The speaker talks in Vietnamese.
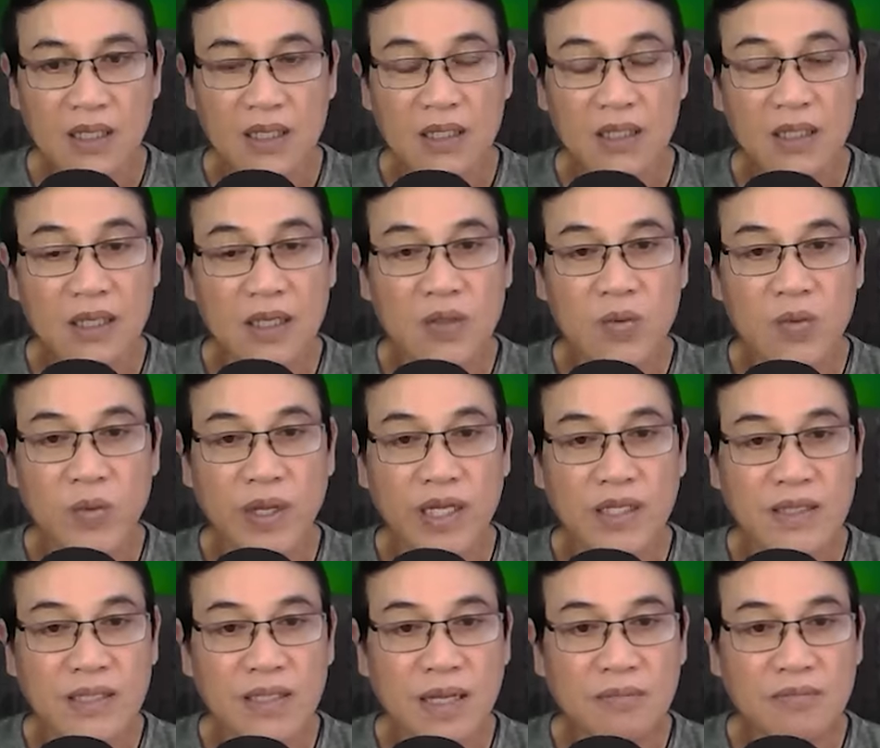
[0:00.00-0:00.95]
Hứa
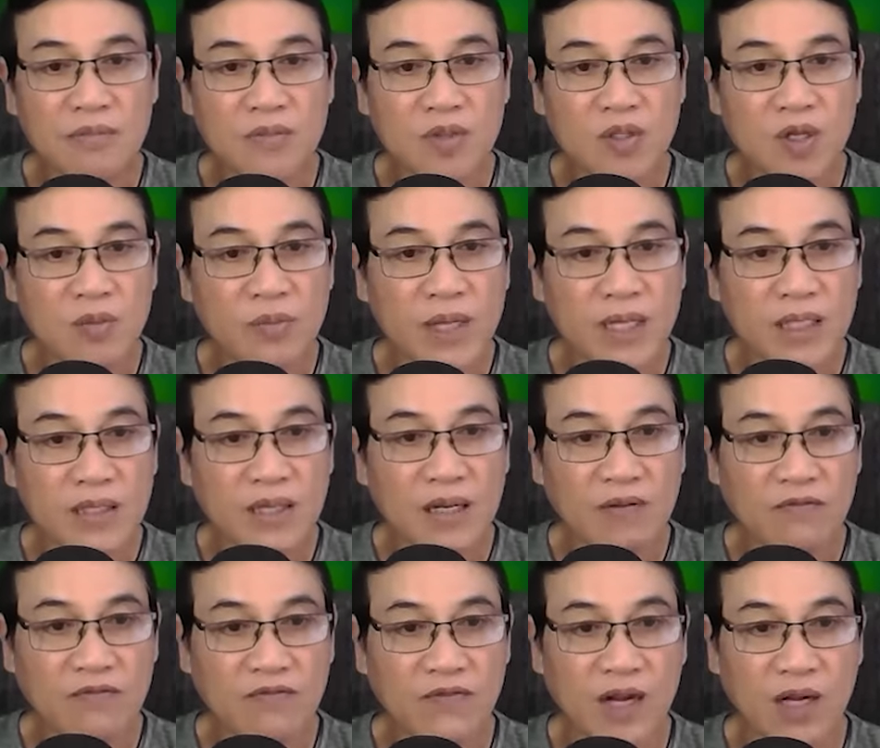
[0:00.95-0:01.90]
Uyển Tâm không biết
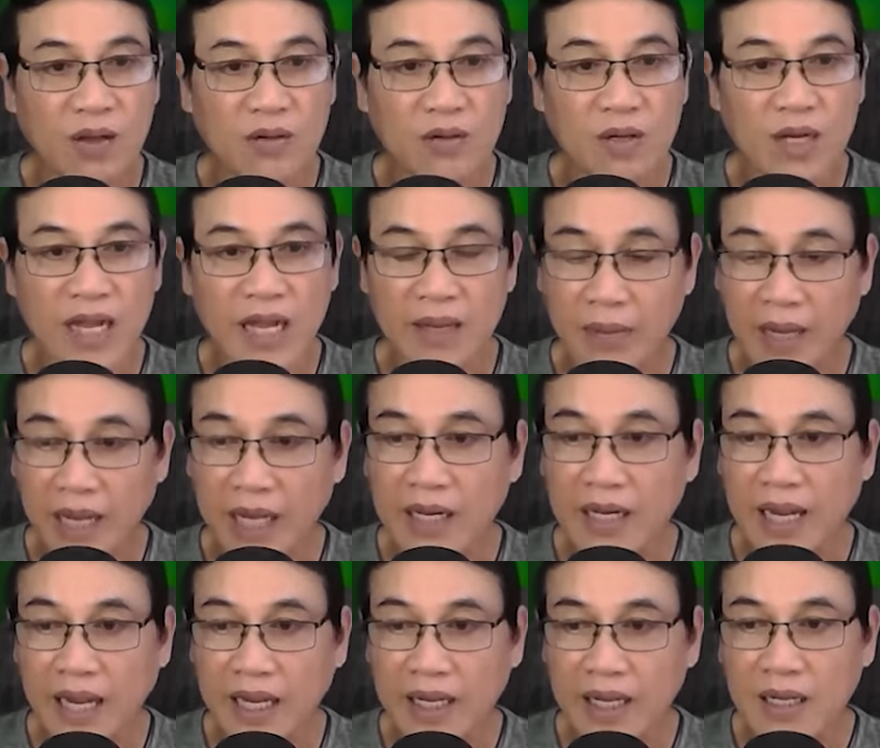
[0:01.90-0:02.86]
thân phận của hai bé
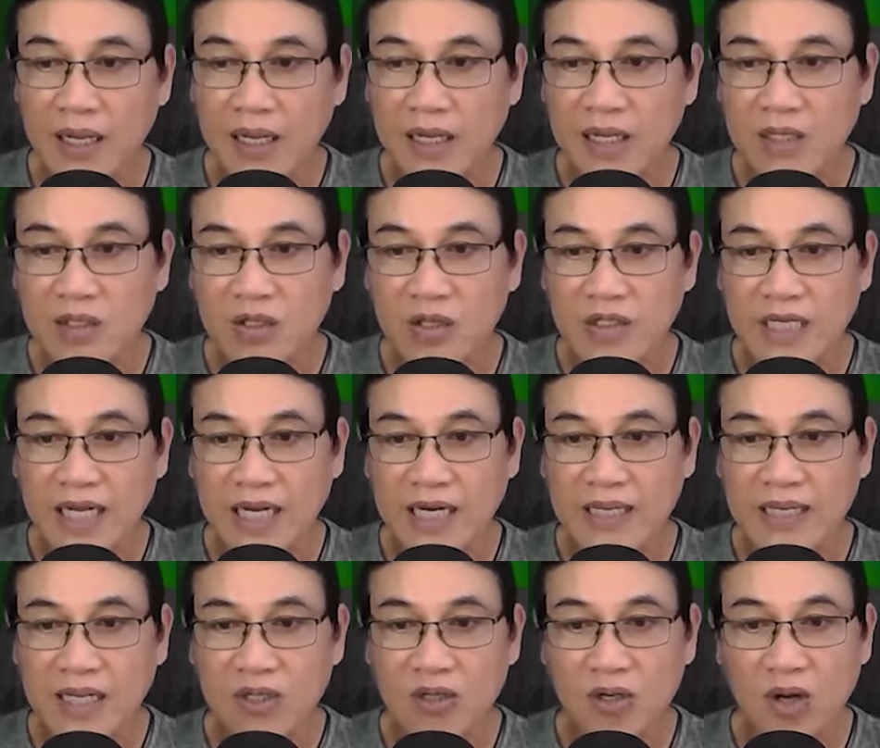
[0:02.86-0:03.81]
gái, cho rằng
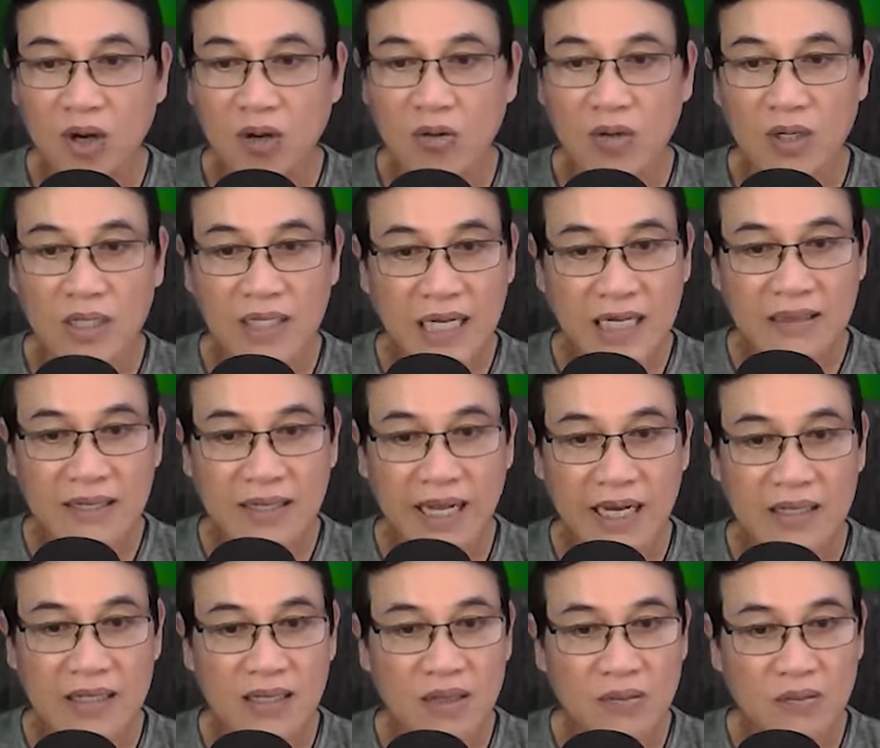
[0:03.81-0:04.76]
là con của khách
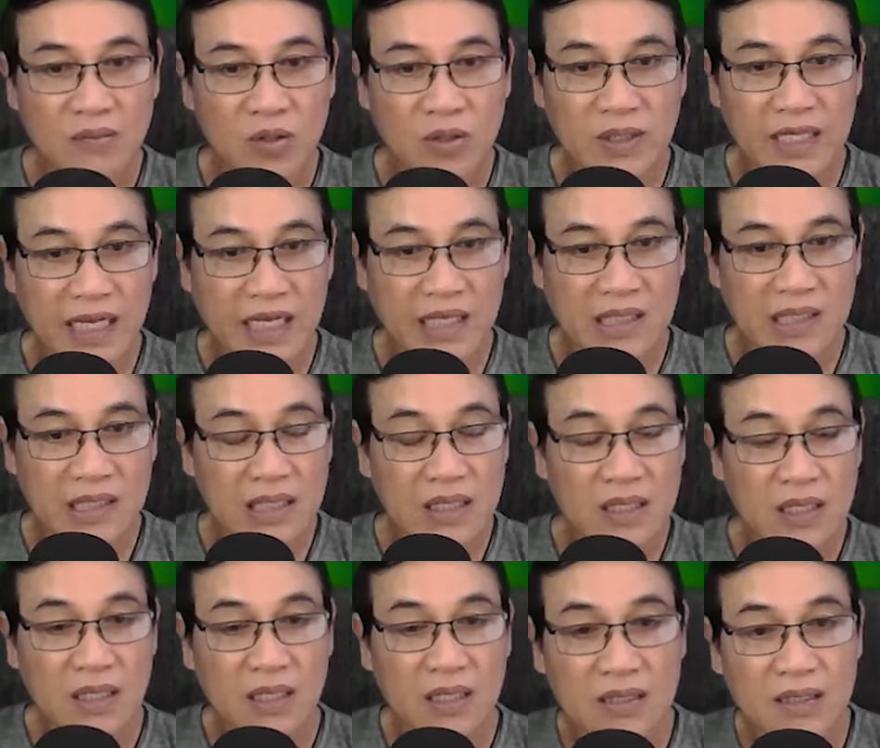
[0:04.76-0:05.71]
hàng đến mua trang
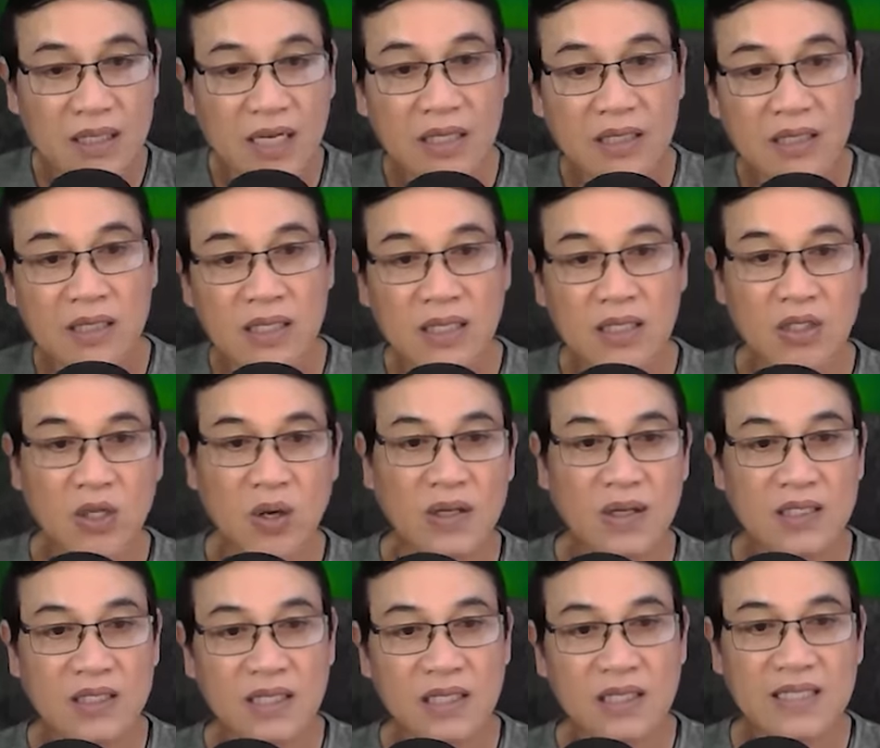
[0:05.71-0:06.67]
sức nên cứ thỏ
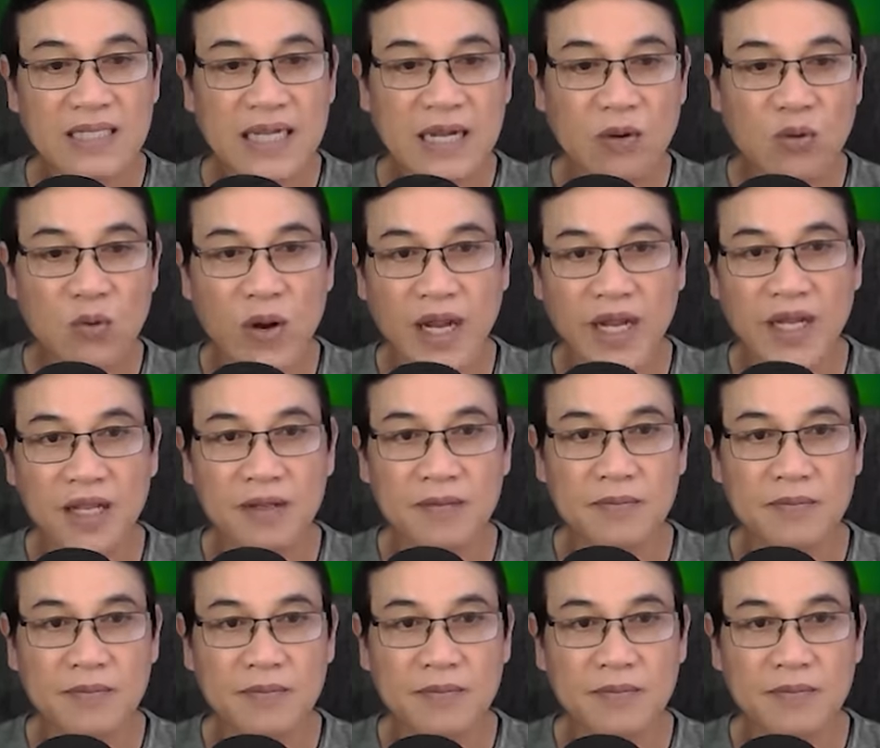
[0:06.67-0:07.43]
sức ra ngoài.